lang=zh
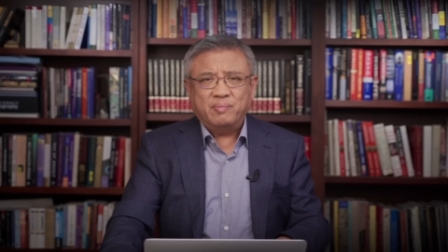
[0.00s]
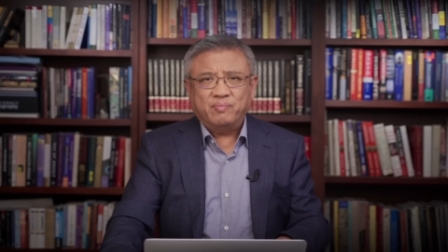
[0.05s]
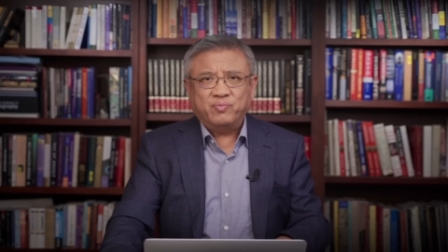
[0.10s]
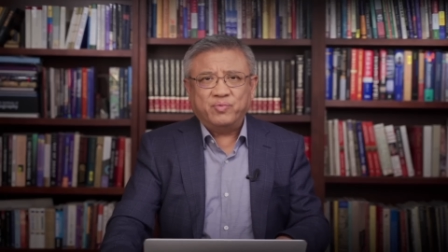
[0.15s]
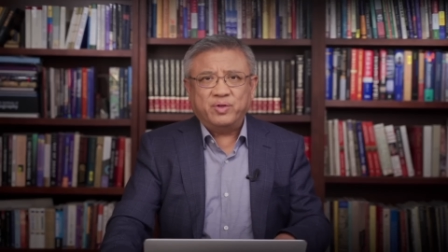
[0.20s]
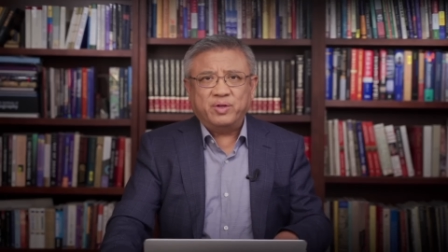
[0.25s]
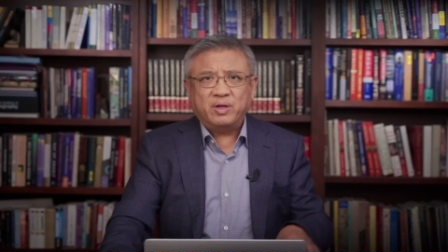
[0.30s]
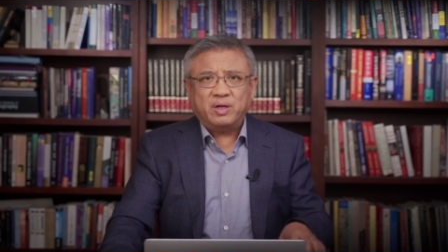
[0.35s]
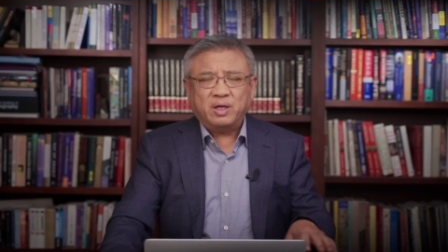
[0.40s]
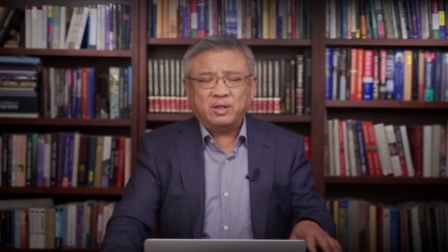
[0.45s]

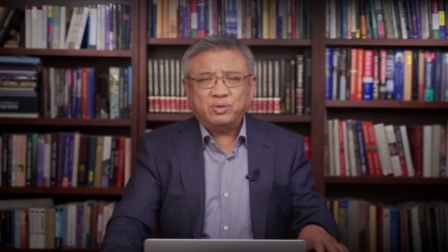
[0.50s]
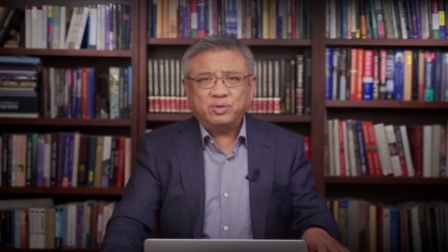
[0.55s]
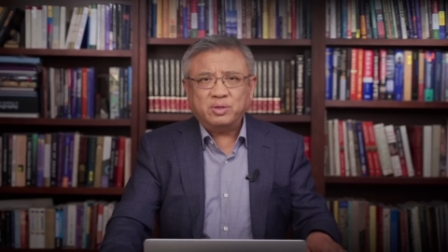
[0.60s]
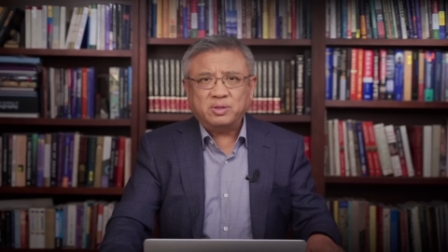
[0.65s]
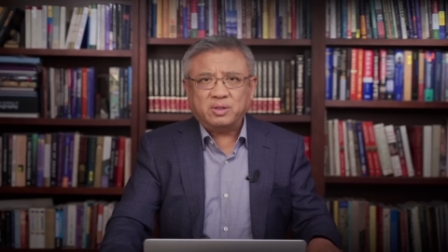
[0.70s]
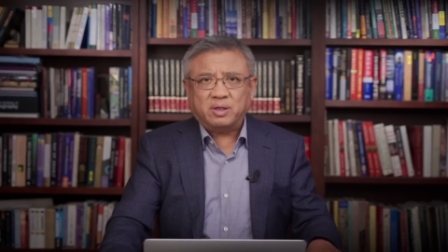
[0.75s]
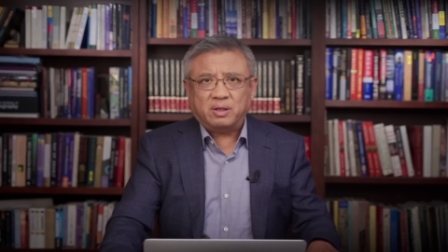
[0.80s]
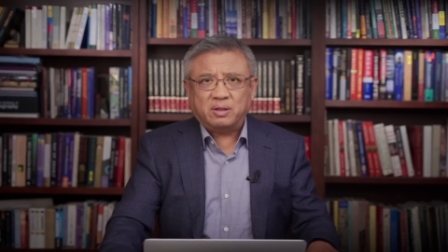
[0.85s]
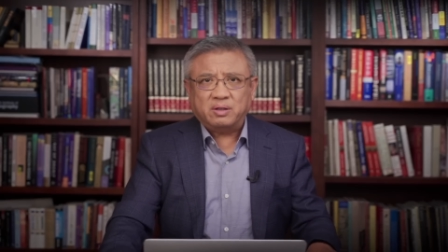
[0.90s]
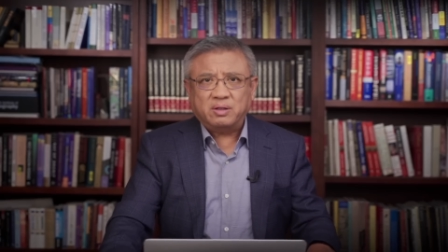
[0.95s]
你应该去
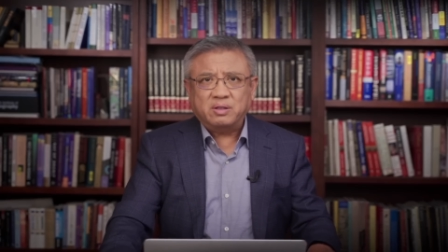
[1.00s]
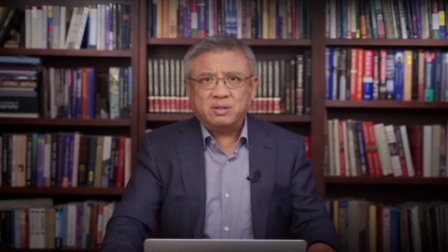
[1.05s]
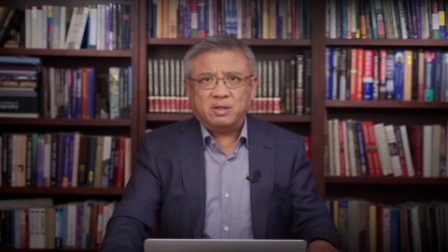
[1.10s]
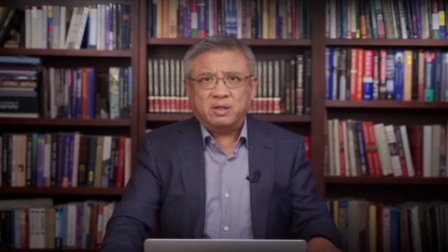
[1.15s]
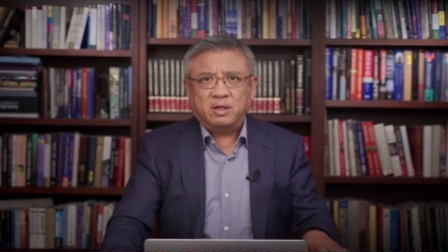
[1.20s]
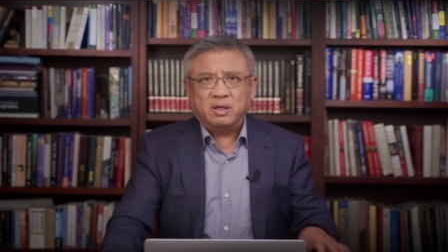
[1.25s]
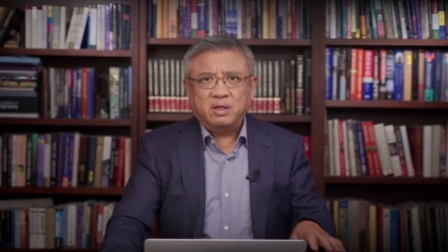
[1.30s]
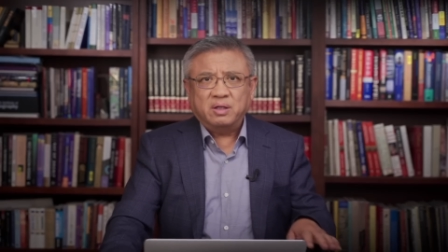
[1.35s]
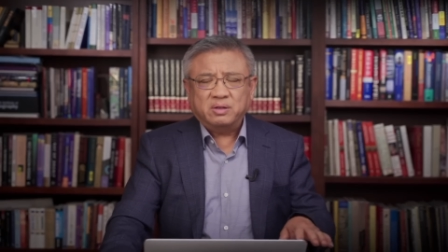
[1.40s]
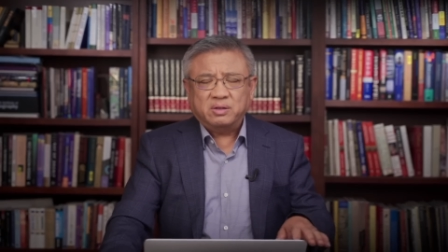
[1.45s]
找一
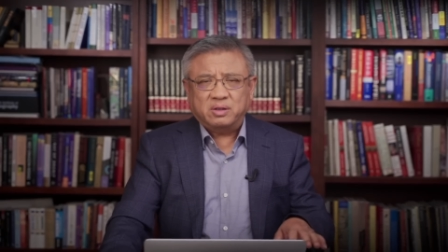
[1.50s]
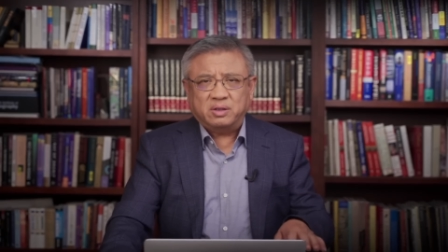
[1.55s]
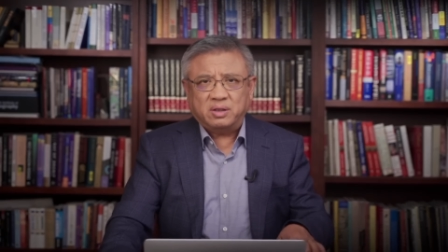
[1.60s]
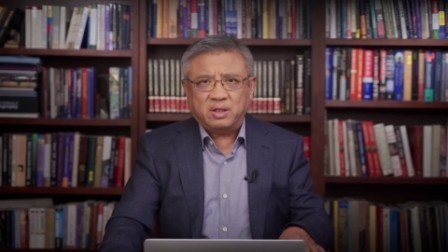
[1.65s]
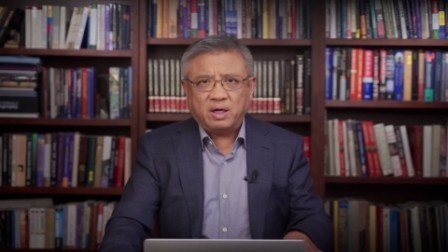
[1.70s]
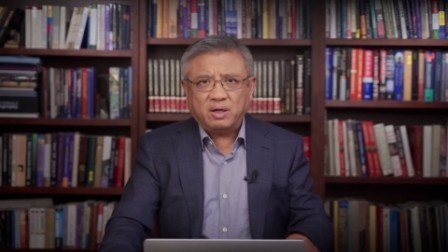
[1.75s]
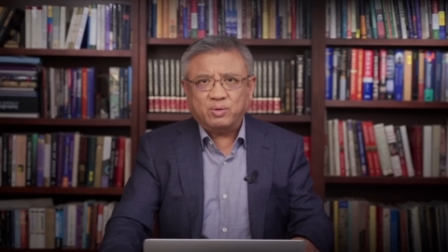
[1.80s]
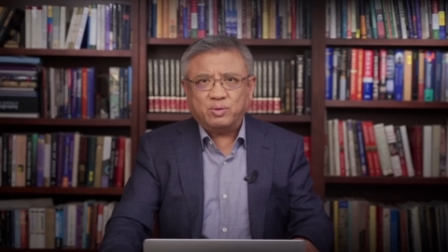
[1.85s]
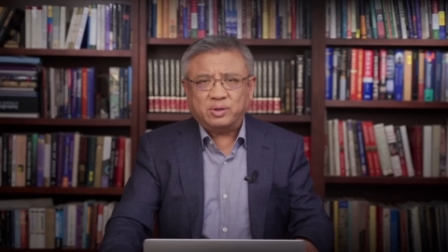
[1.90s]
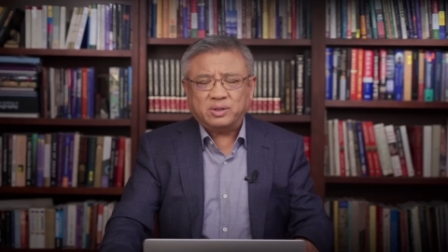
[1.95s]
个其
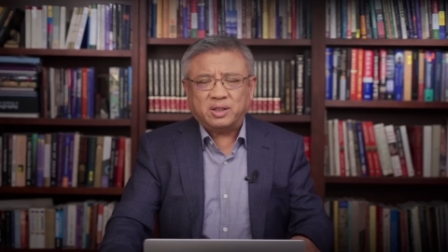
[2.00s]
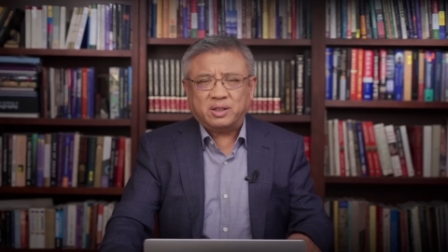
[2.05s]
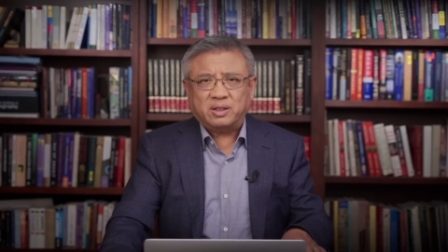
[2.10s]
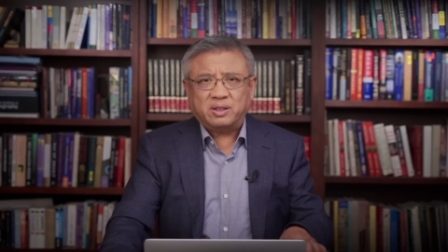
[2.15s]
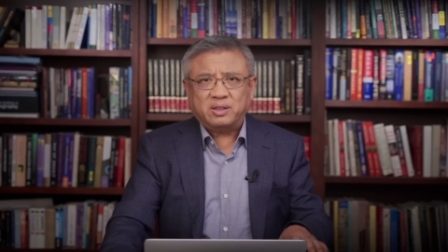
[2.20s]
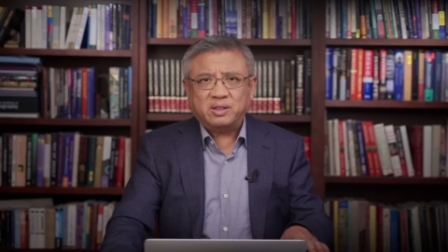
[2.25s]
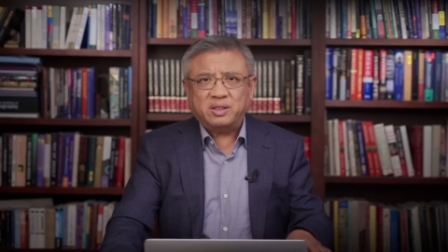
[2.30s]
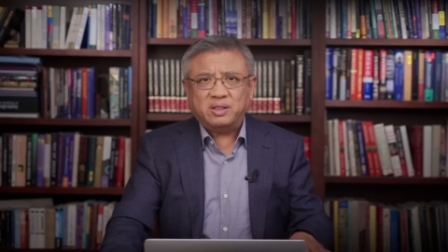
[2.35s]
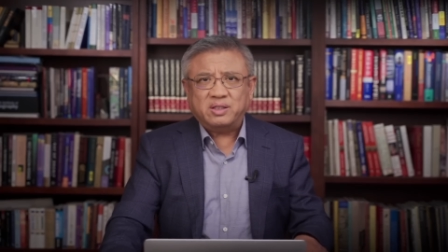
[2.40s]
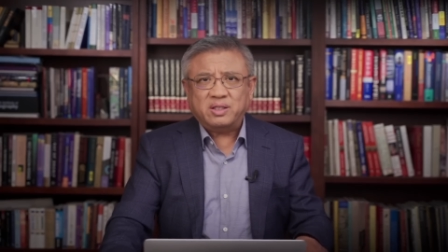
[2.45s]
他国家的
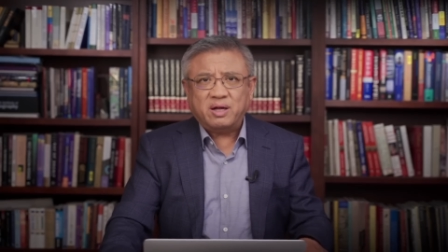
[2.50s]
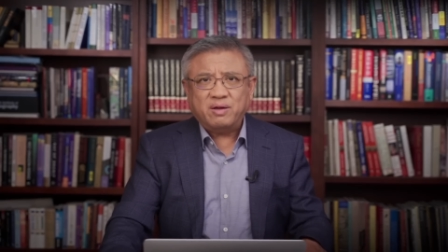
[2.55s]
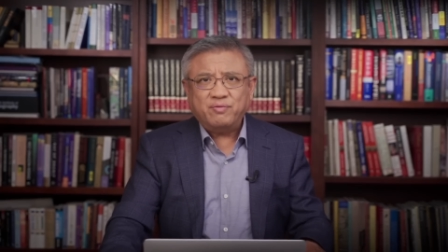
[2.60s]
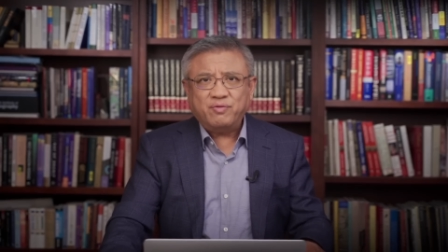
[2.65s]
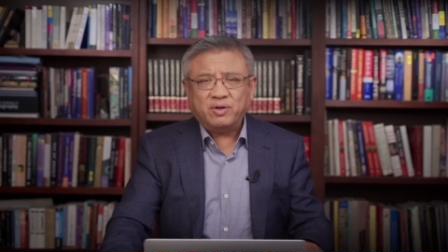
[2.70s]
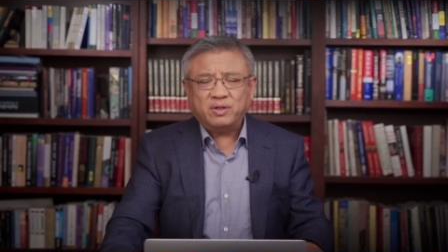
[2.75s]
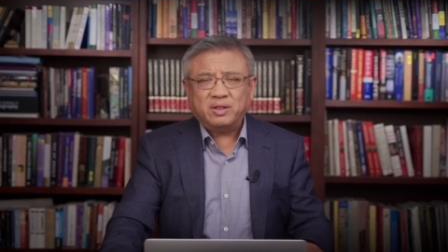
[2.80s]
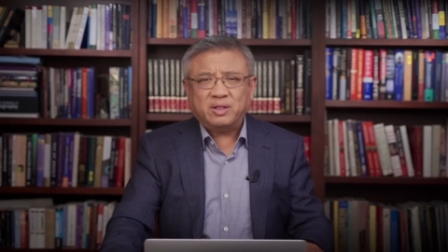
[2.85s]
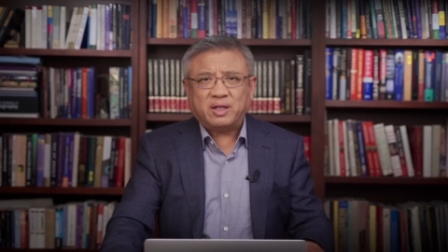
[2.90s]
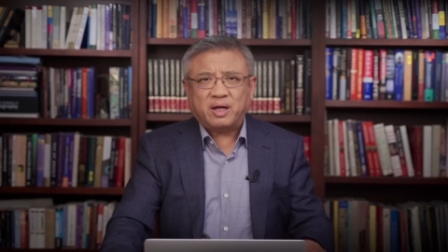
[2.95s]
第三
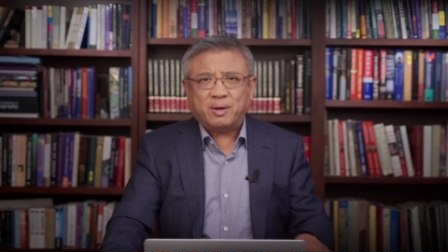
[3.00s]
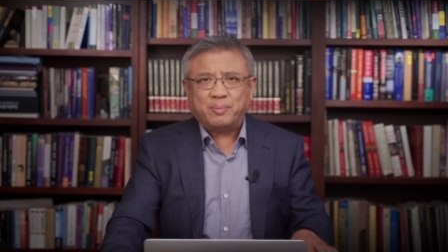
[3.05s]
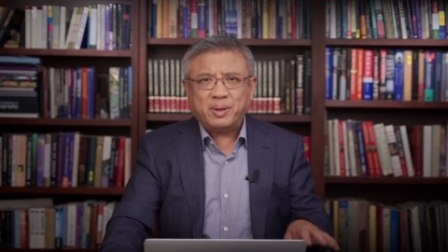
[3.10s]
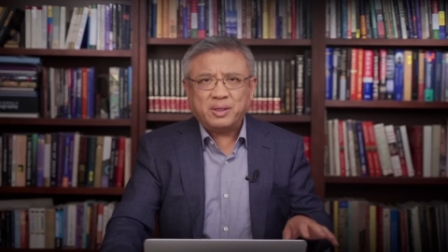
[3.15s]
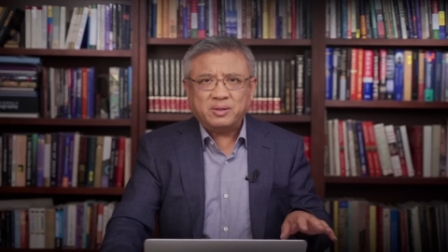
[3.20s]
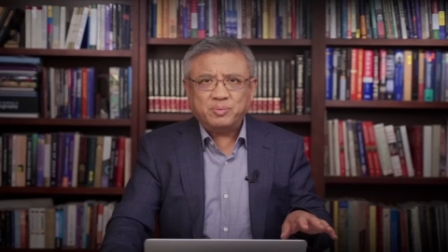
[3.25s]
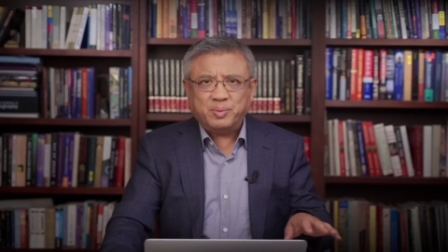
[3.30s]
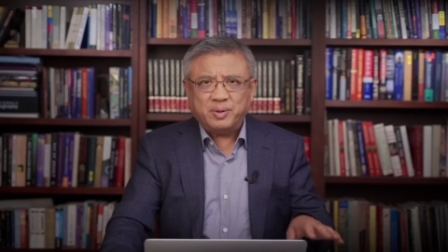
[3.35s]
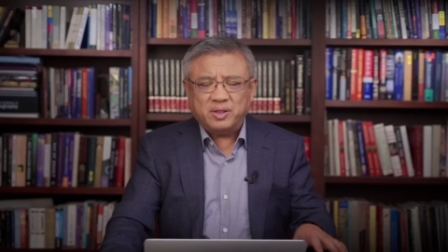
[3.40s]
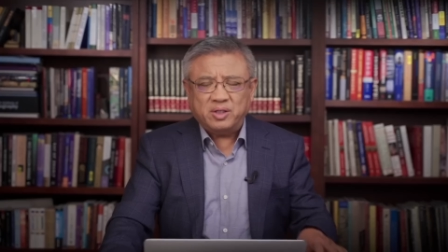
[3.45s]
方的，哪怕
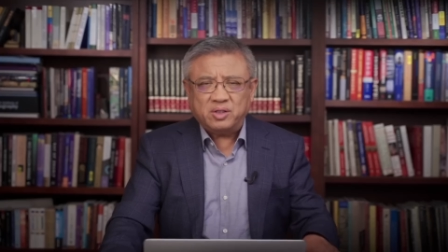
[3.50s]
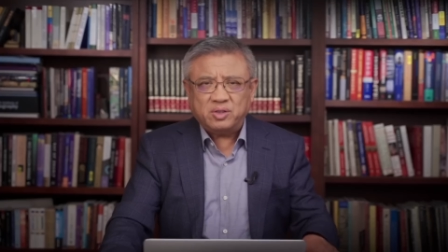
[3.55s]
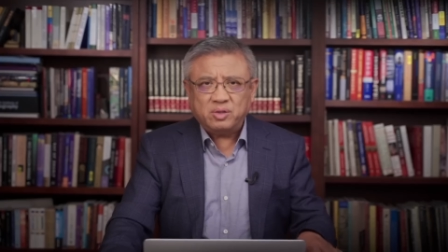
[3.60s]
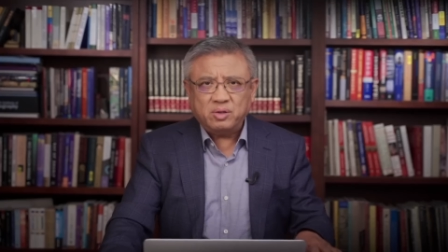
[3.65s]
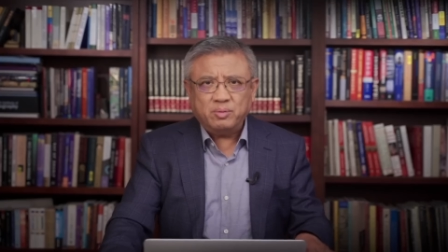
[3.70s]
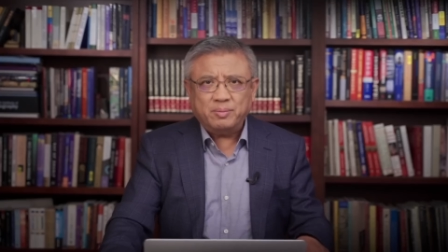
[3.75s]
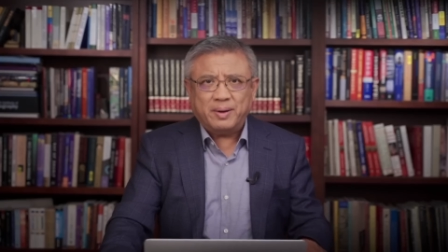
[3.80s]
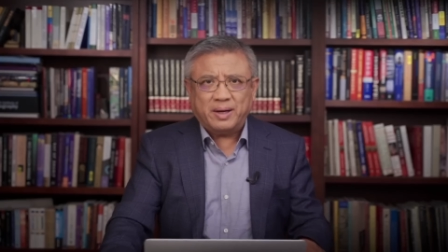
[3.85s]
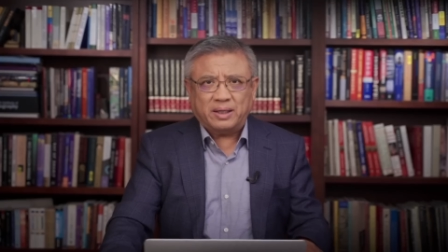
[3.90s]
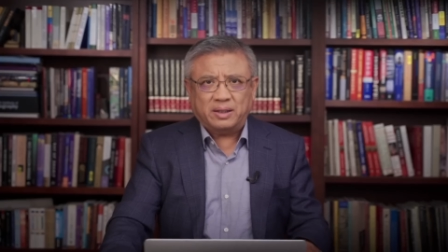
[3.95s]
是被你
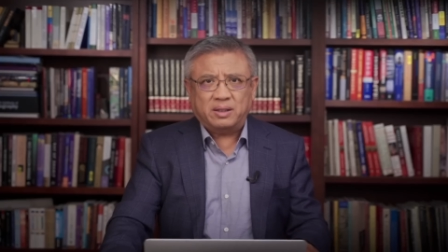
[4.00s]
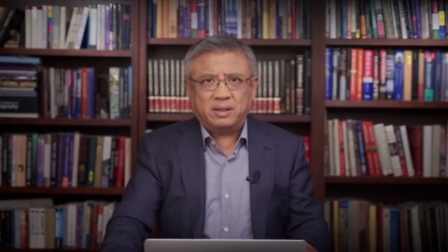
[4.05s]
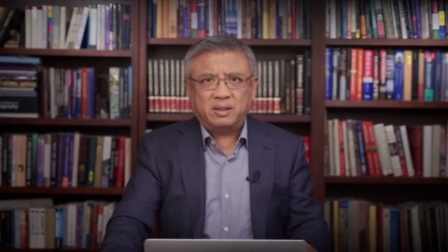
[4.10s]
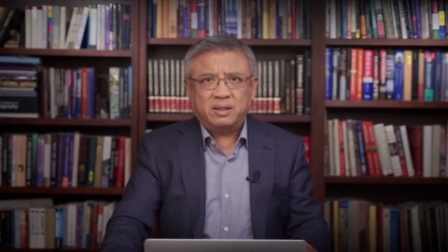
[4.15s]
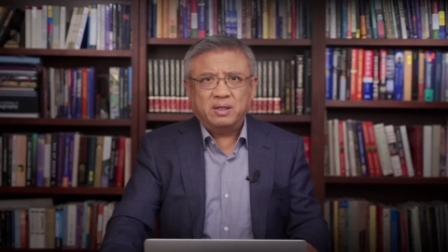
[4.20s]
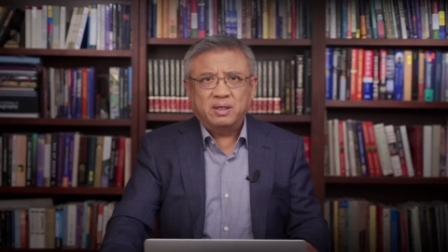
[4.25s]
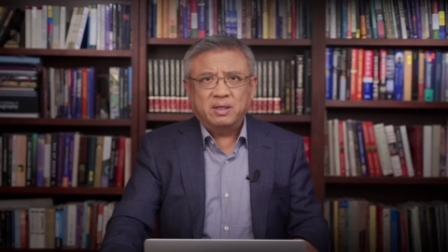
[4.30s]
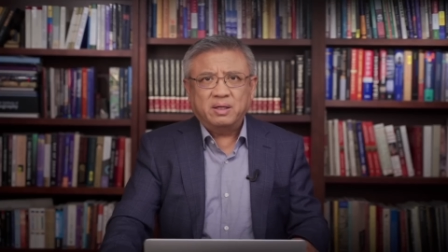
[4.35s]
收买的，